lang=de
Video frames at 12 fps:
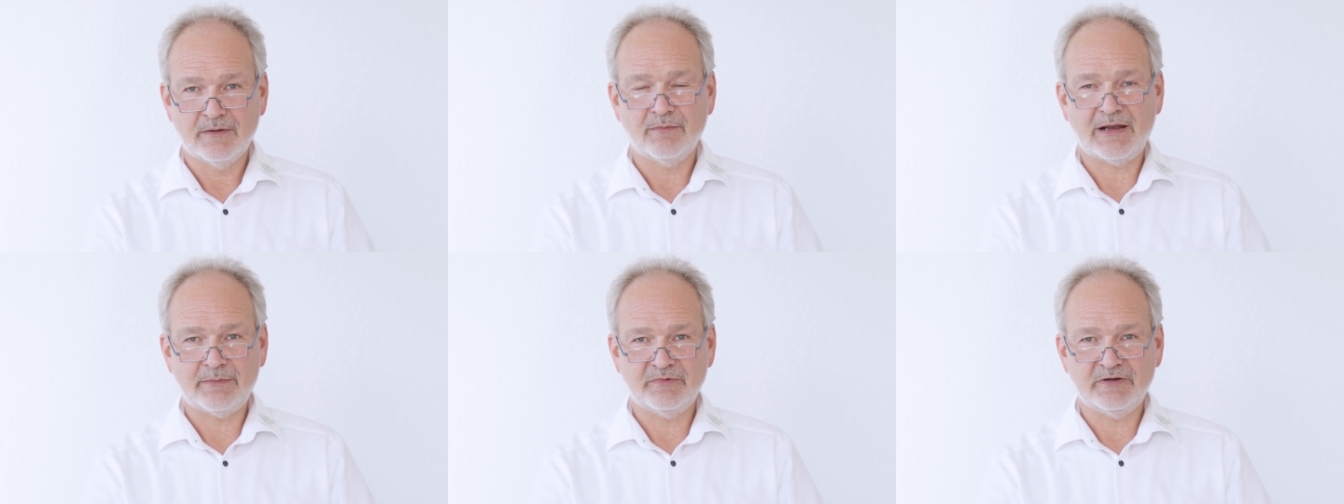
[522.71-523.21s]

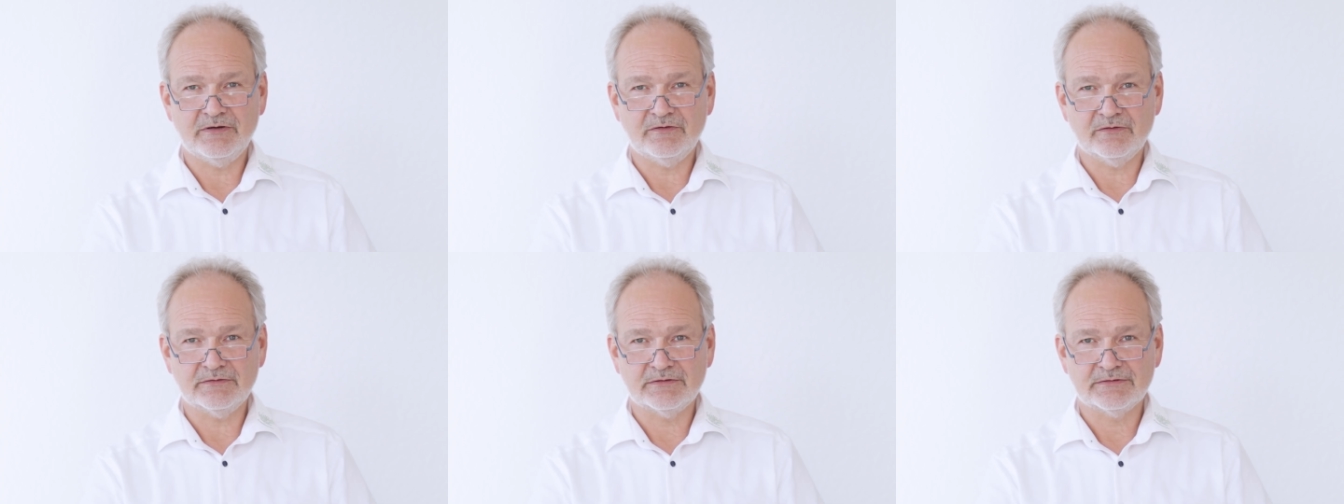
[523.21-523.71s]
Bleiben Sie
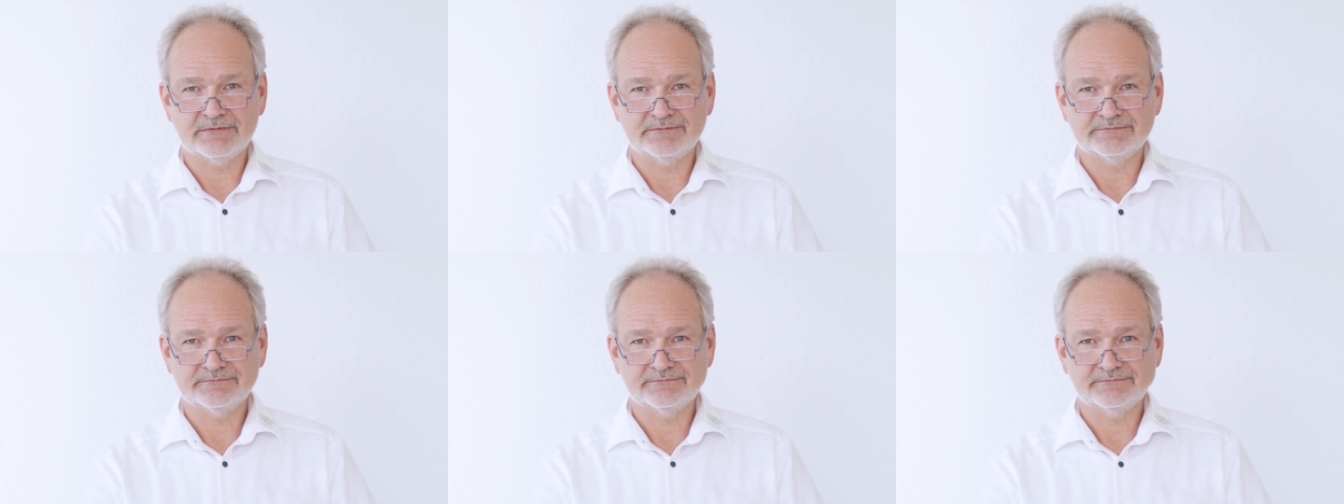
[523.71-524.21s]
gesund.
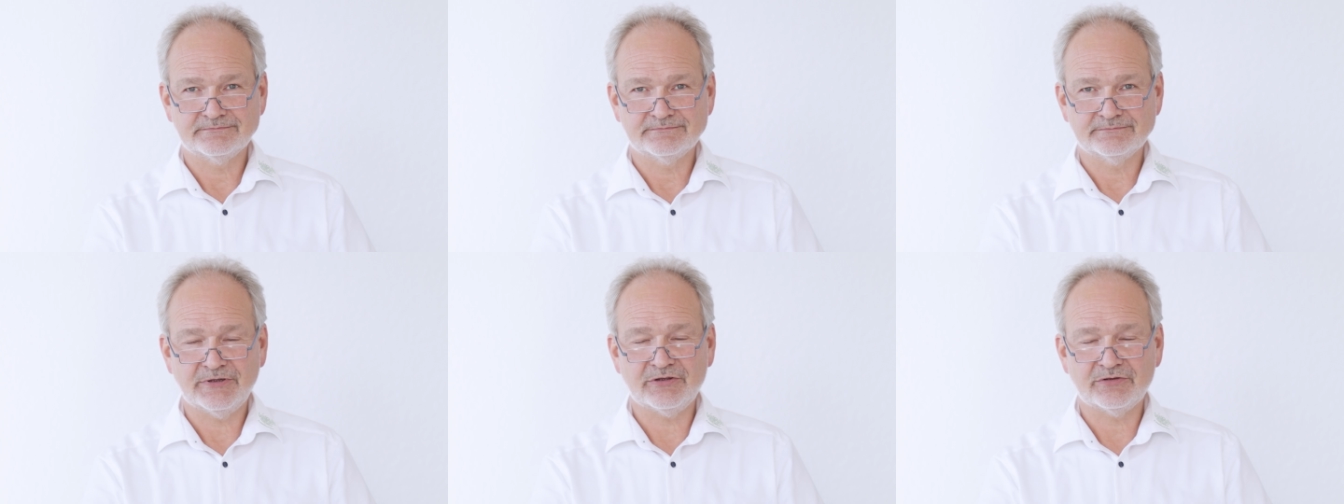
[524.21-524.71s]

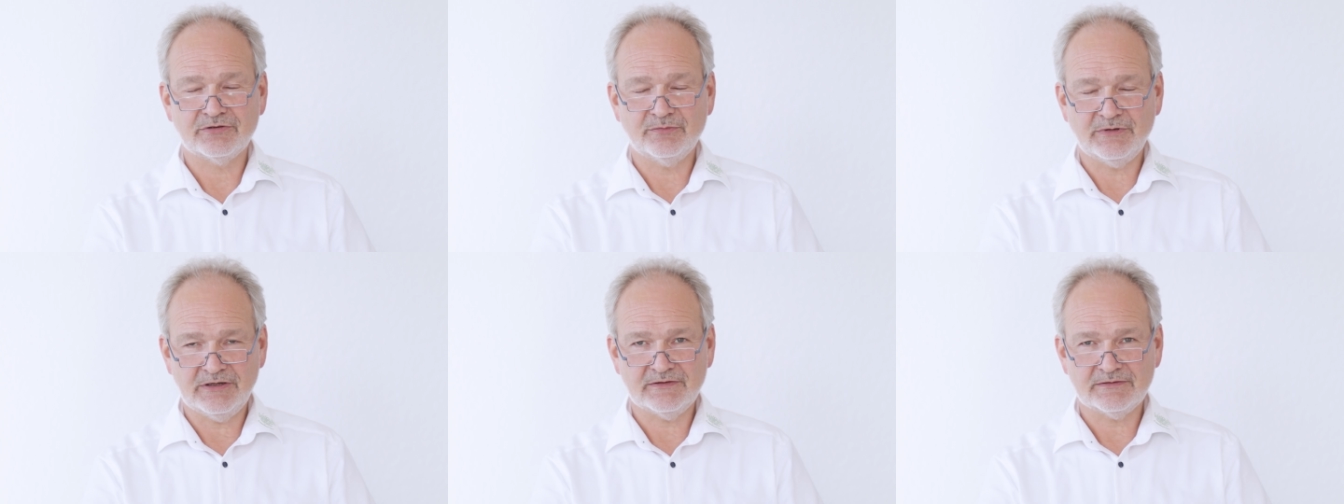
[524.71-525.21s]
Bis
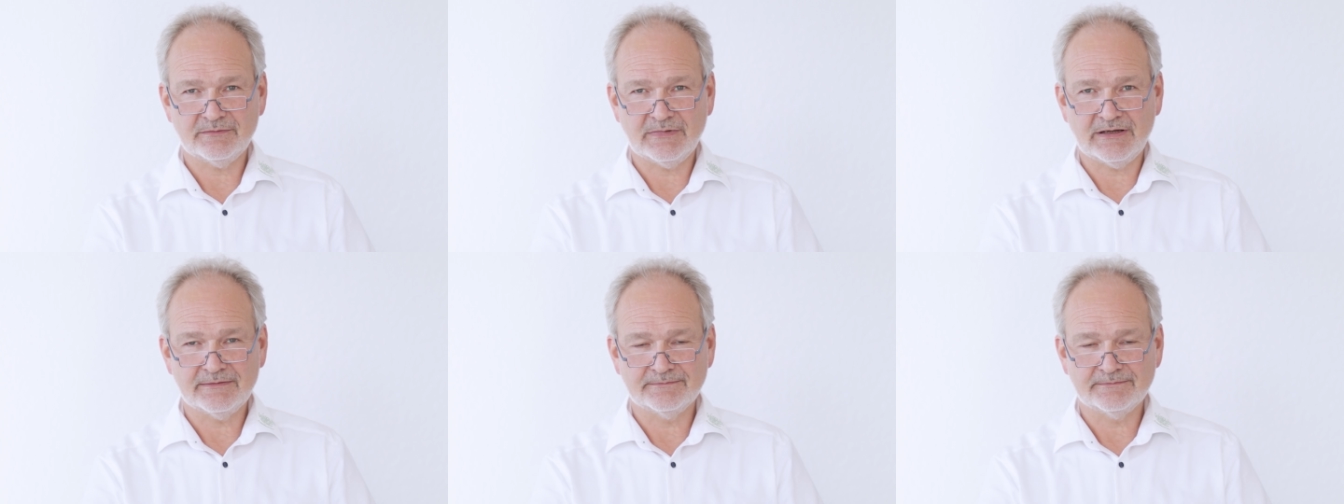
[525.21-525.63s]
zum nächsten. Mal.